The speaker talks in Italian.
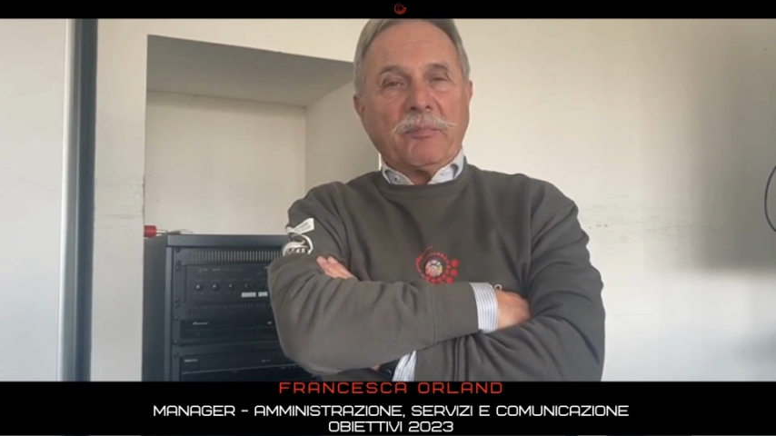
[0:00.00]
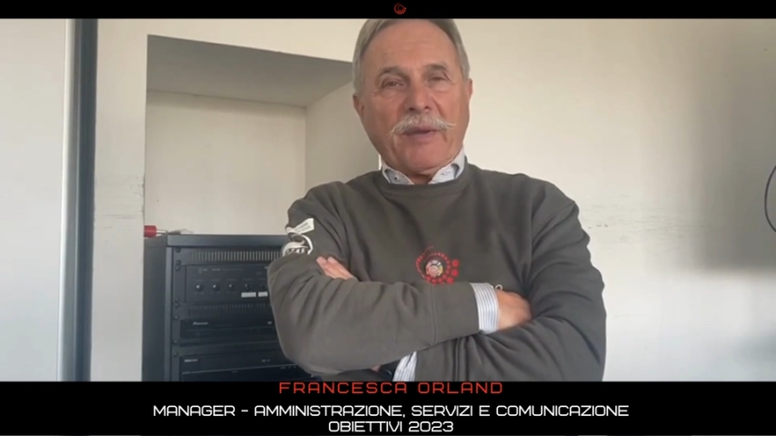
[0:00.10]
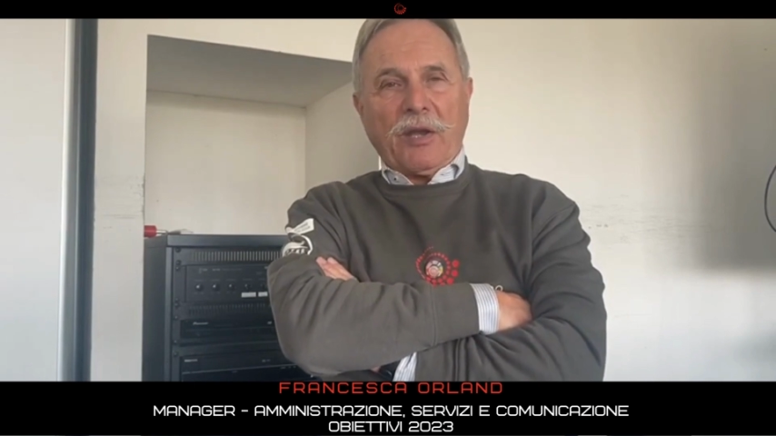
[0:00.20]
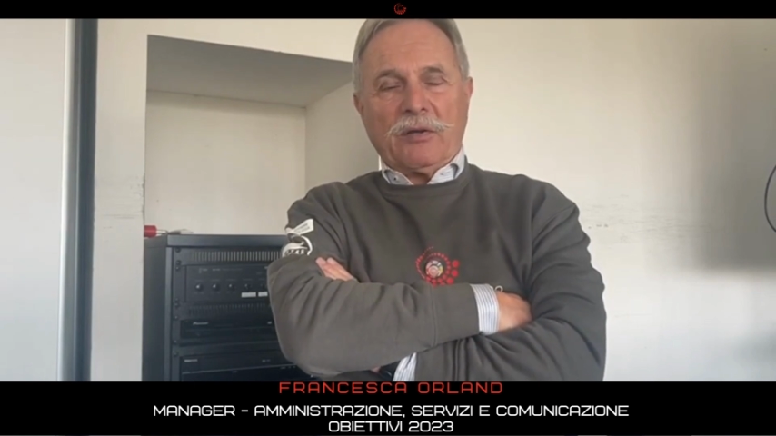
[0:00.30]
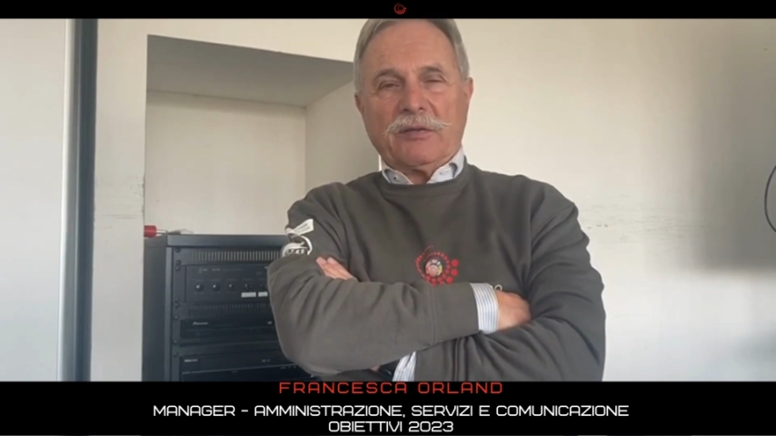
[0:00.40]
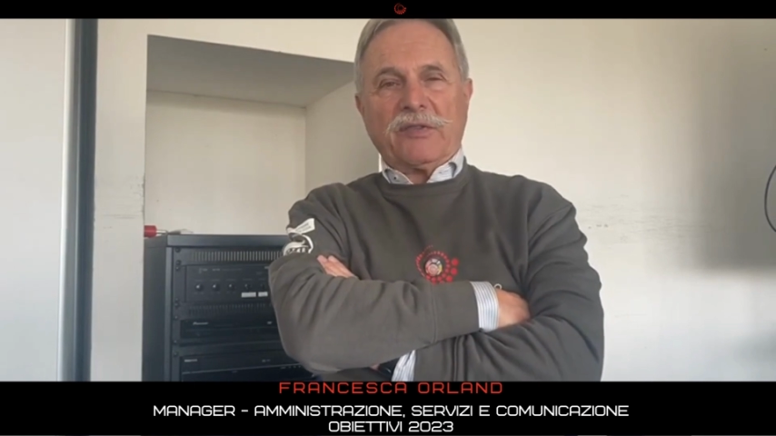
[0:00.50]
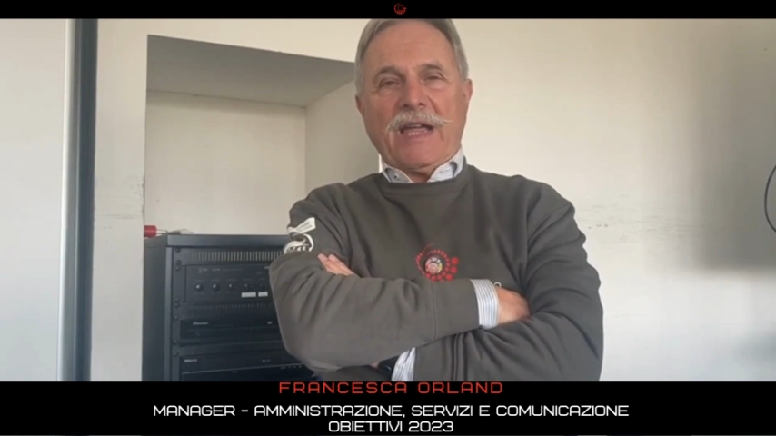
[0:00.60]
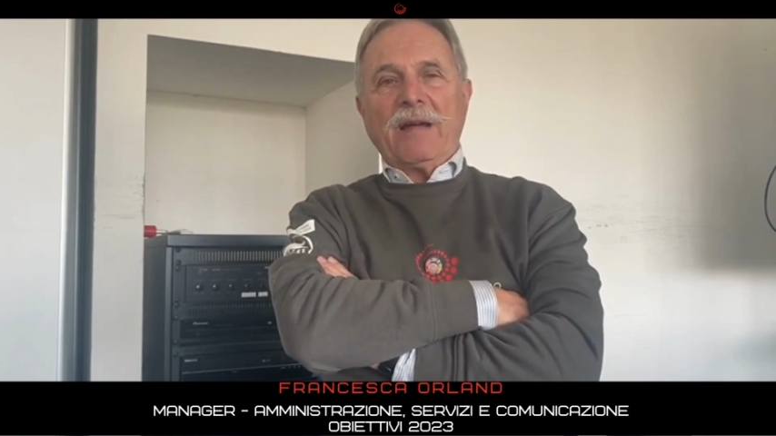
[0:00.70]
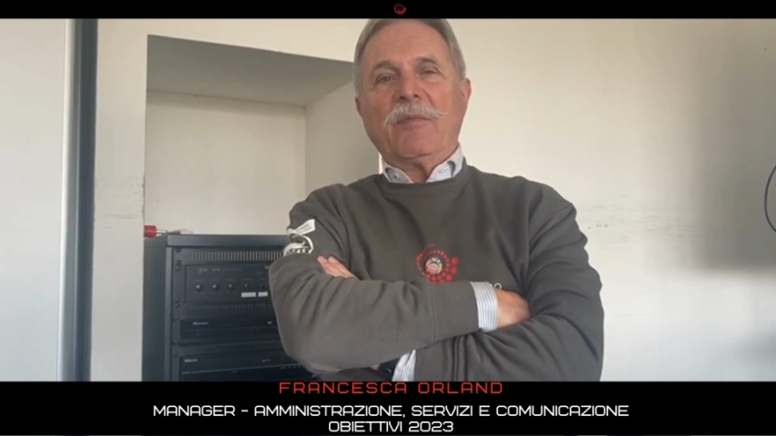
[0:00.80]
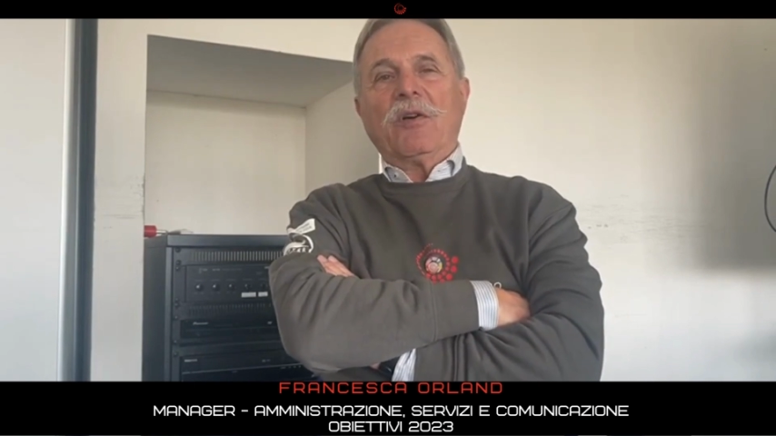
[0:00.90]
però
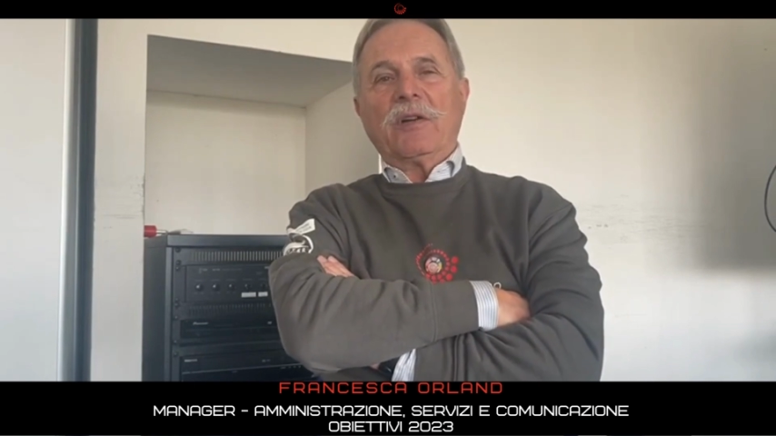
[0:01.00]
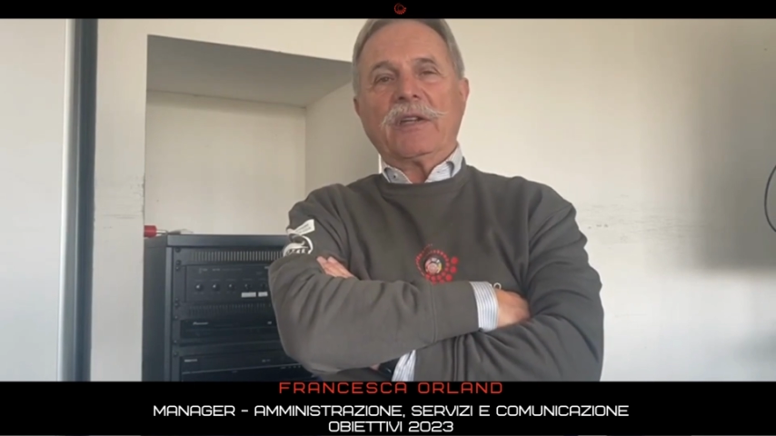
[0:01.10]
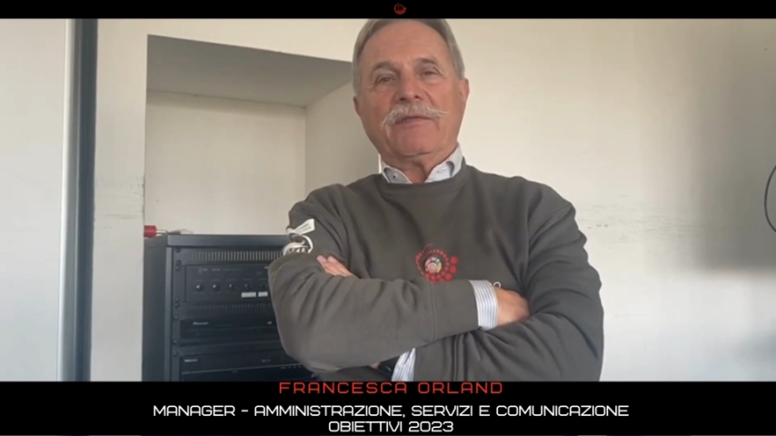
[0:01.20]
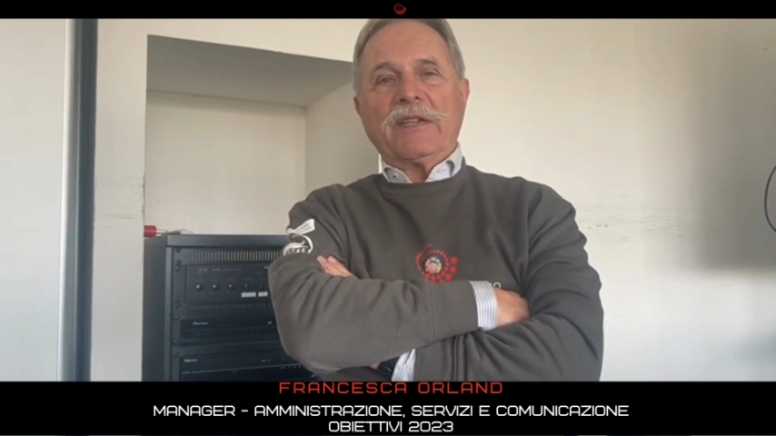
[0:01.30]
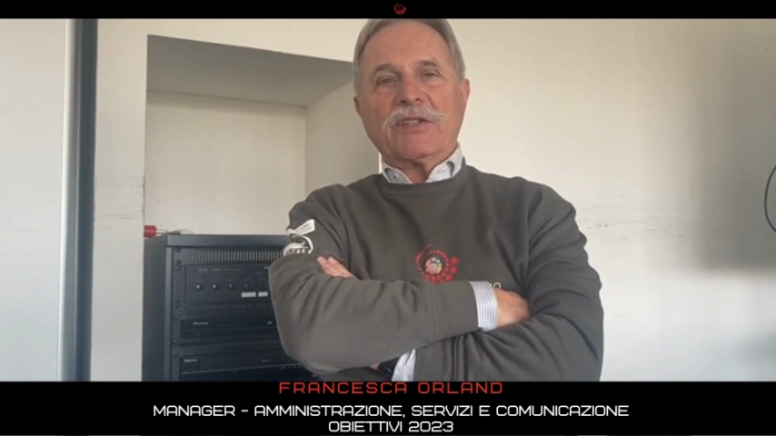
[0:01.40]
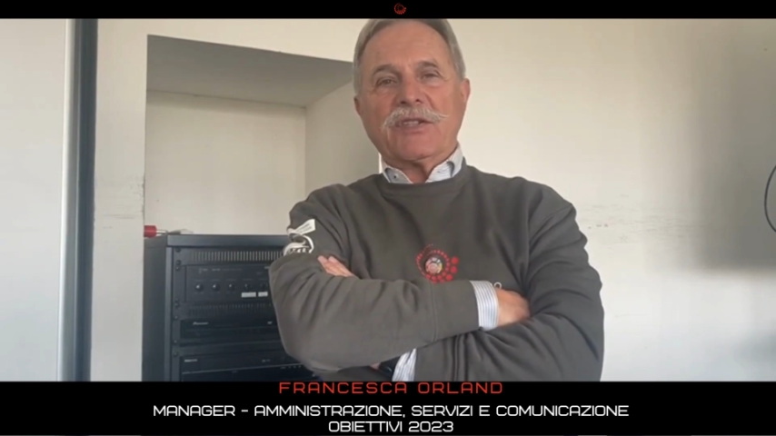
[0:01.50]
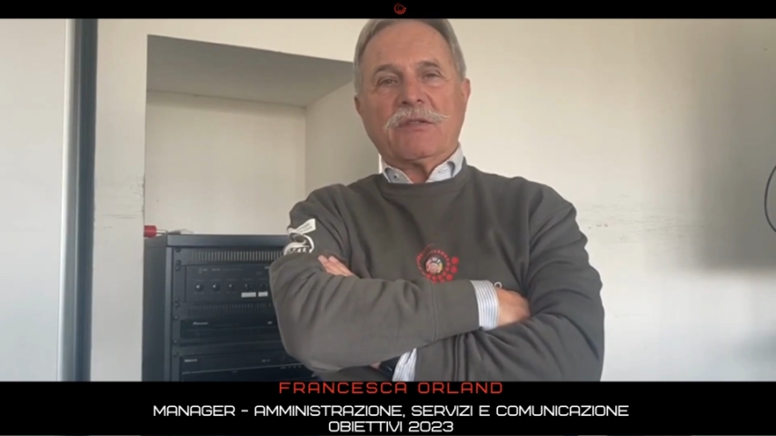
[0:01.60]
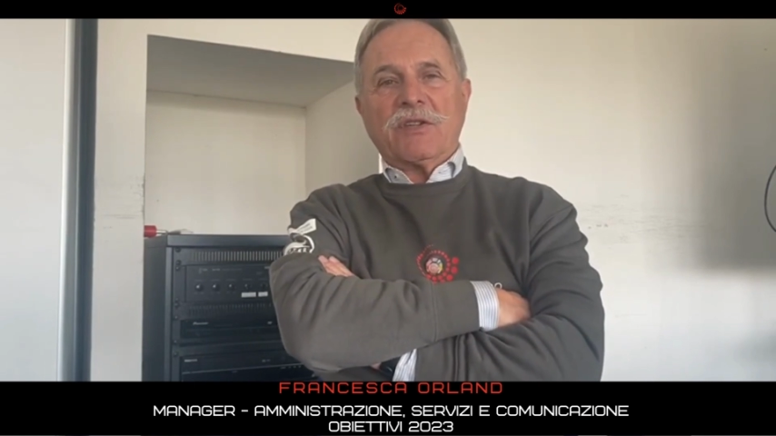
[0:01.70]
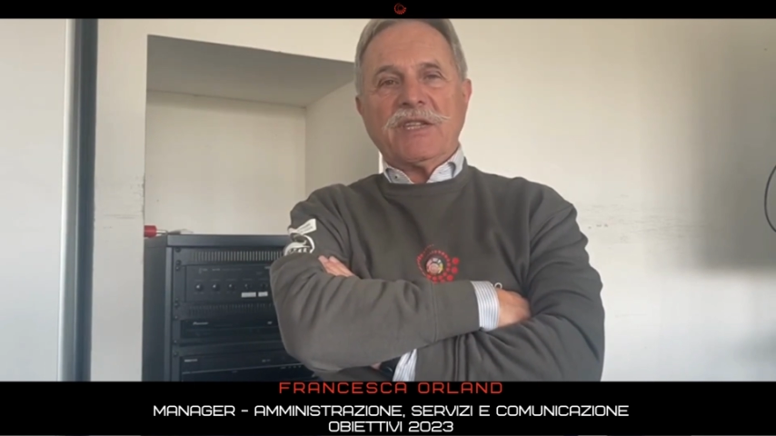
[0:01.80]
siamo il 25